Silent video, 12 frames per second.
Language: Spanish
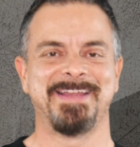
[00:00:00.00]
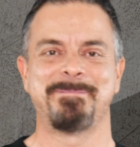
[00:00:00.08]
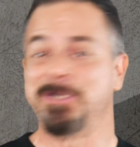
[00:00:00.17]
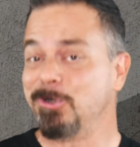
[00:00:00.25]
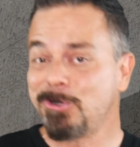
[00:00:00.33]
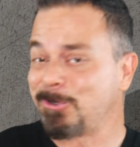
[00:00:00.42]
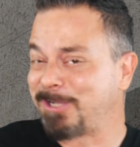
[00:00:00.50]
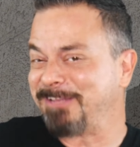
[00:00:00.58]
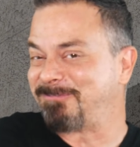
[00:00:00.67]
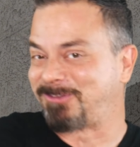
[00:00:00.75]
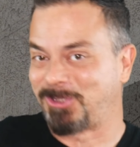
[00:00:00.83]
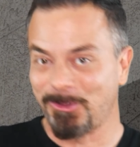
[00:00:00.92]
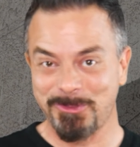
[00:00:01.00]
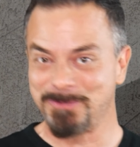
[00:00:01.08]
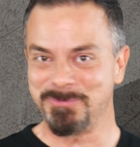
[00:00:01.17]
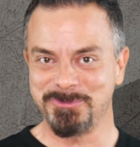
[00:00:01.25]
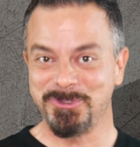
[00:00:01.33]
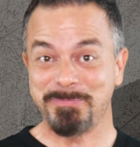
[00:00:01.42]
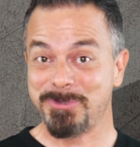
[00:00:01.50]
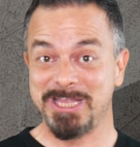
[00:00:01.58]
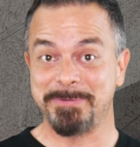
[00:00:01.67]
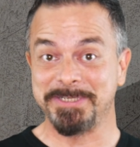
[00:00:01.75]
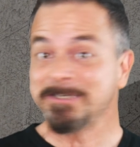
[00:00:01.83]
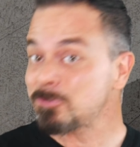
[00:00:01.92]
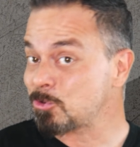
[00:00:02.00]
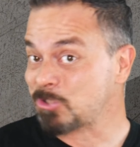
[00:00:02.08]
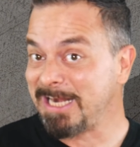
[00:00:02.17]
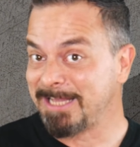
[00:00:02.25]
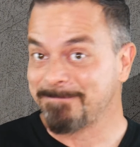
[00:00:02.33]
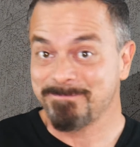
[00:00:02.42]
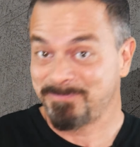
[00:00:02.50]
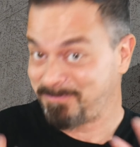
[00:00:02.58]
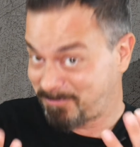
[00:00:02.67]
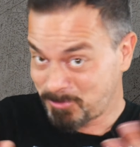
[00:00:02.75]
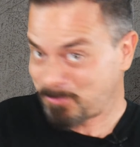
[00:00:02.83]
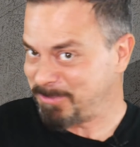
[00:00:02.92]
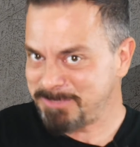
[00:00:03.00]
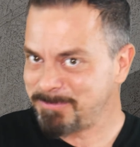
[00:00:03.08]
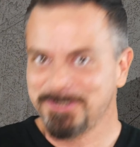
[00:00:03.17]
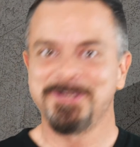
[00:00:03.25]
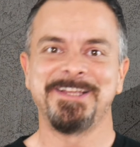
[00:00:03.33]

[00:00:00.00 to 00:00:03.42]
Pero ojo, que todo el mundo puede abrir su sala tú mismo